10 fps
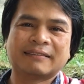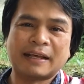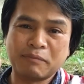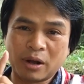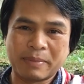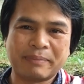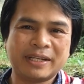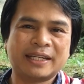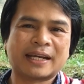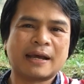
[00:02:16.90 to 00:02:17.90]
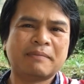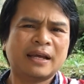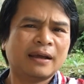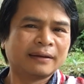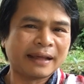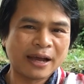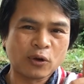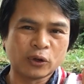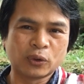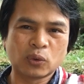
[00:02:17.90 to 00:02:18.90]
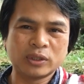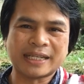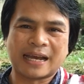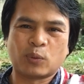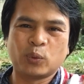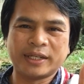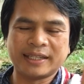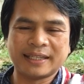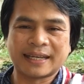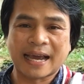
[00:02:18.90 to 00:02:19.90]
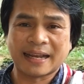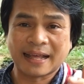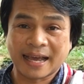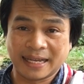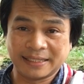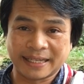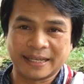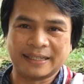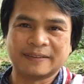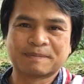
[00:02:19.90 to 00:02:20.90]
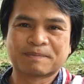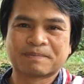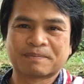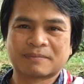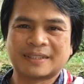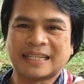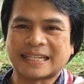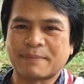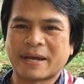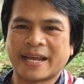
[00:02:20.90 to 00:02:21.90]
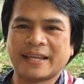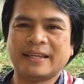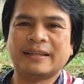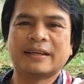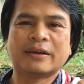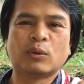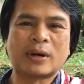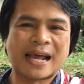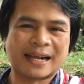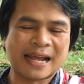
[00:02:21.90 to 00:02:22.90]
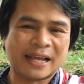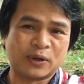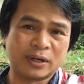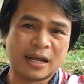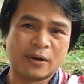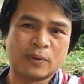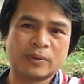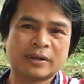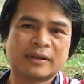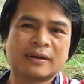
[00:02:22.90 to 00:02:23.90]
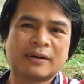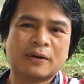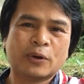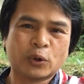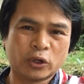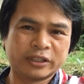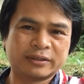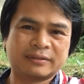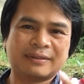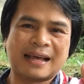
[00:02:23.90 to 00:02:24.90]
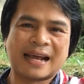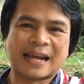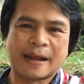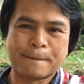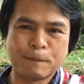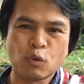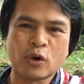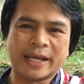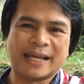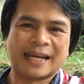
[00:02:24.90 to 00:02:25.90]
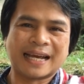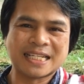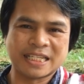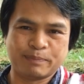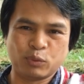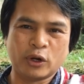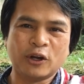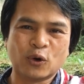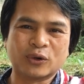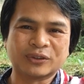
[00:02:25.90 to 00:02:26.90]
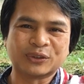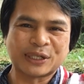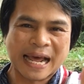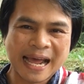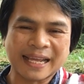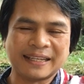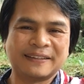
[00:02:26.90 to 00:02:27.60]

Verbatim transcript: ท่านบอกแบบนี้นะครับถ้าคนรู้จักวิธีการหายใจจะทำให้ร่างกายของเราลดอาการป่วยอาการเจ็บป่วยลงได้